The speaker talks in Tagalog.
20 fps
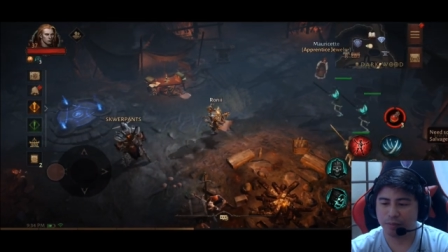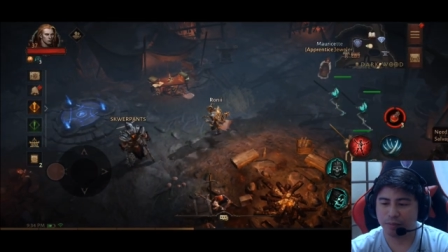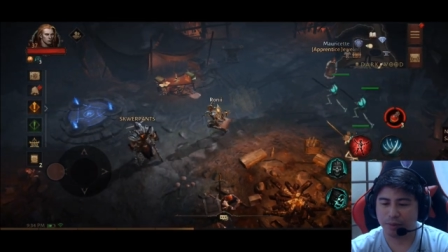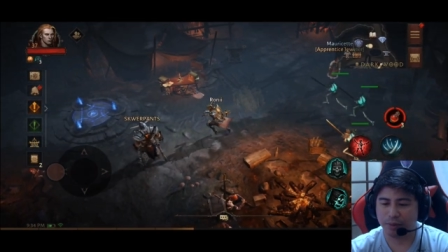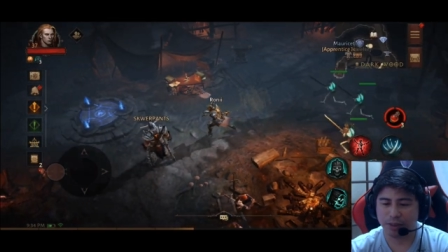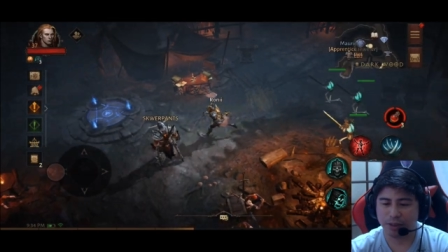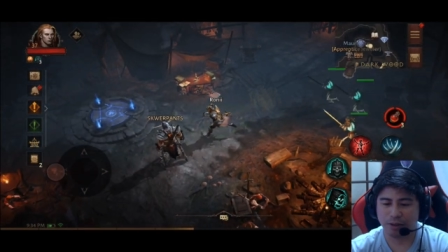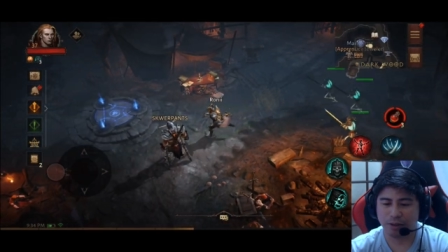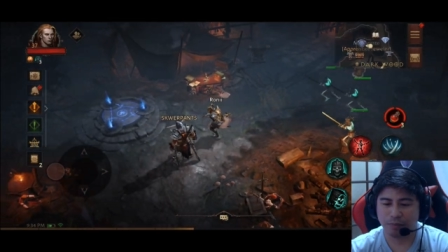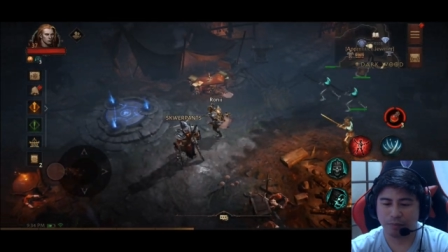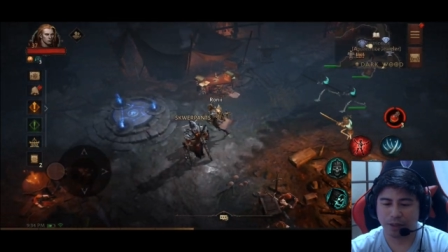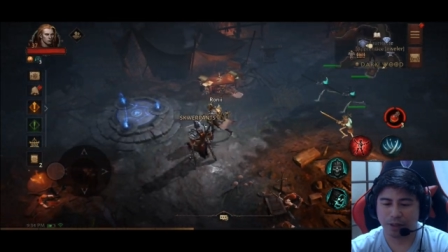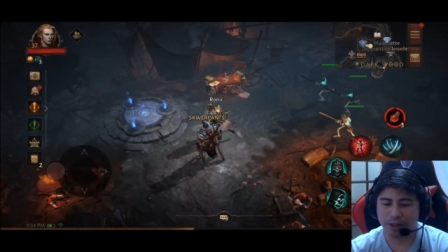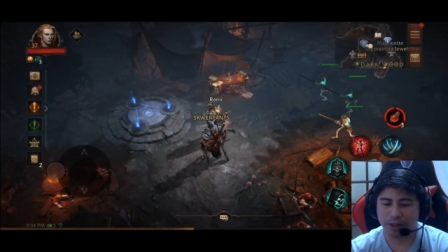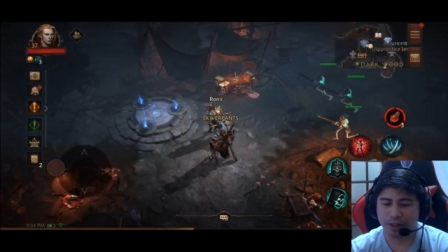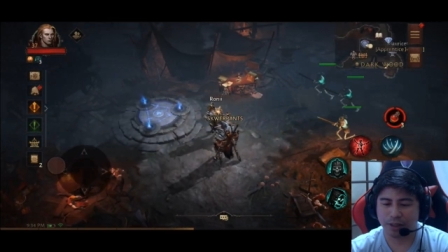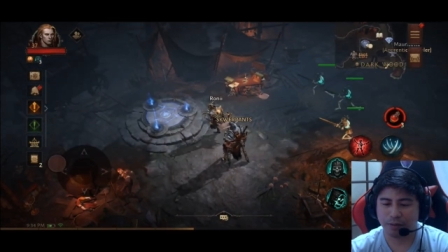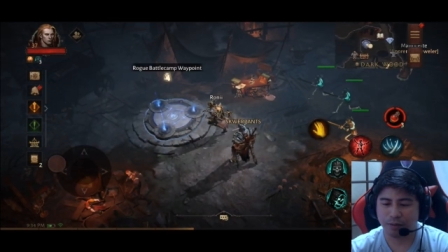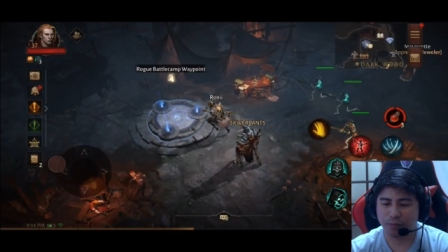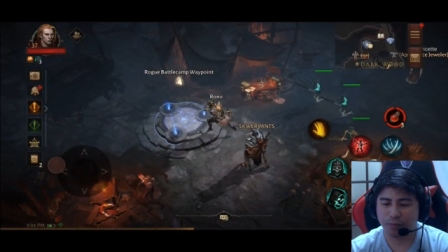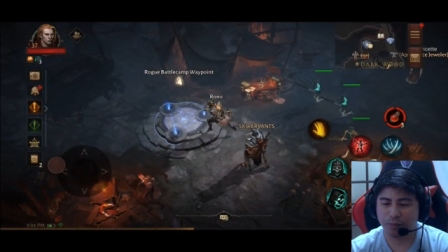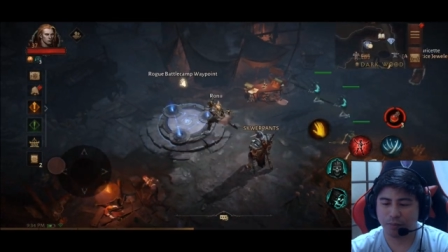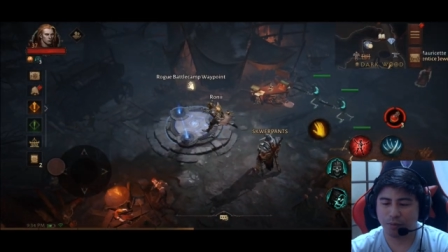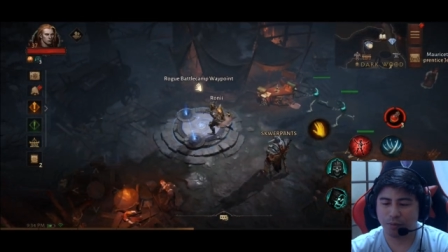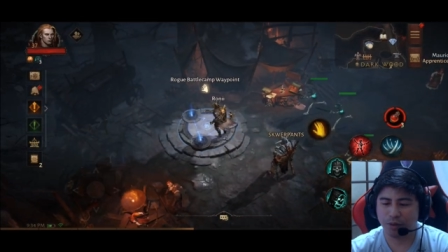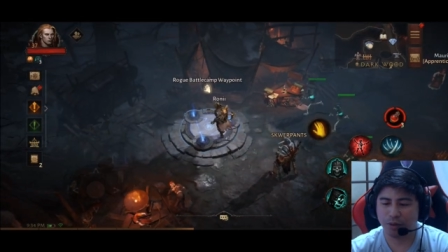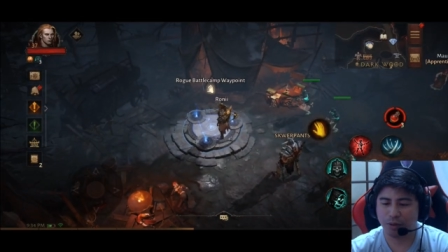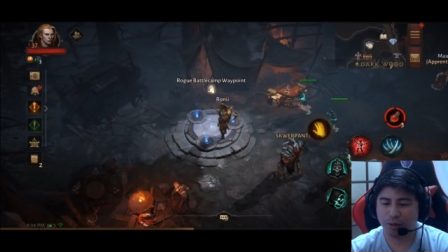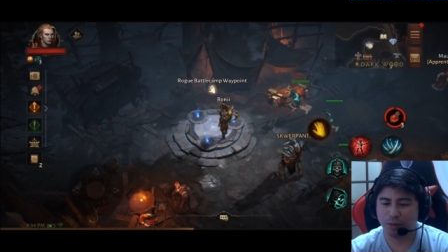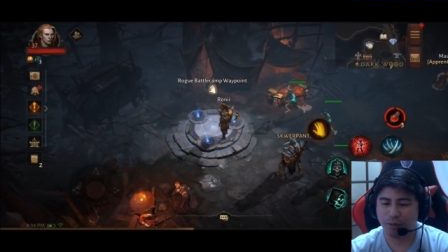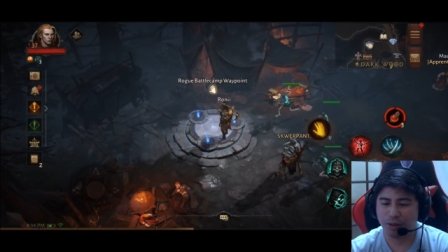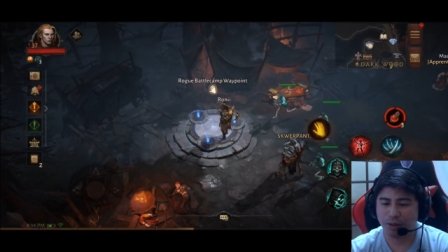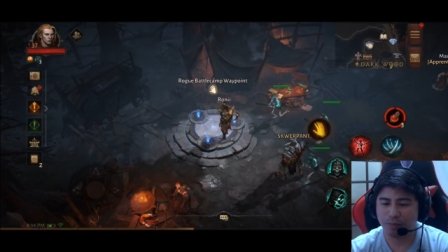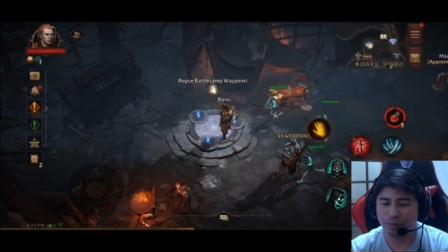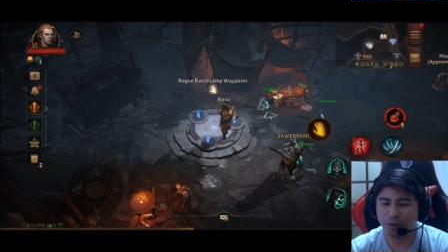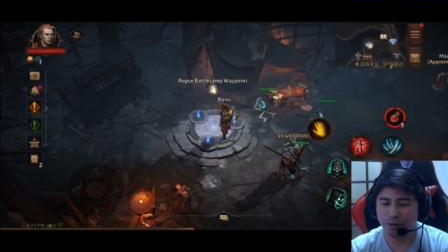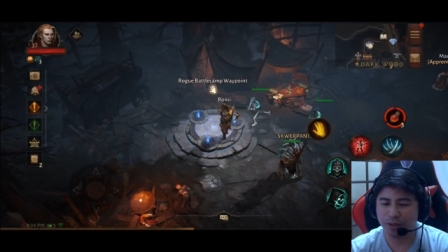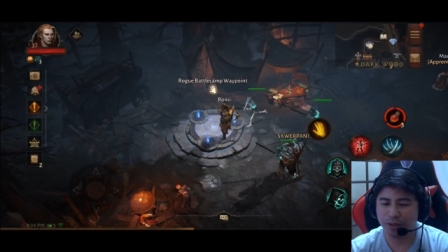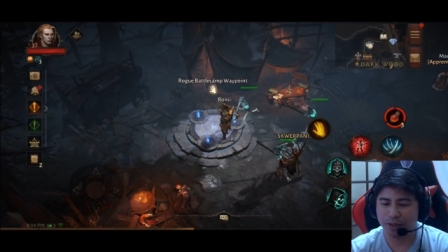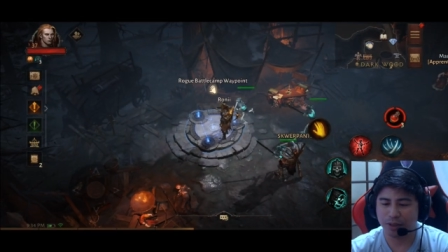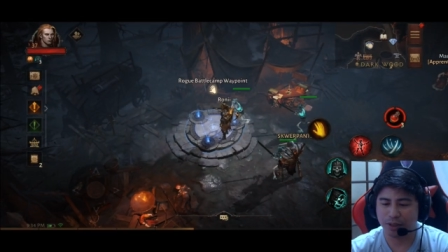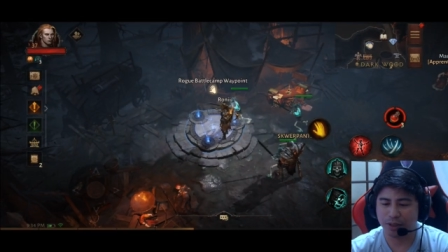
Parang hindi ko pa yata nabubuhay yung waypoint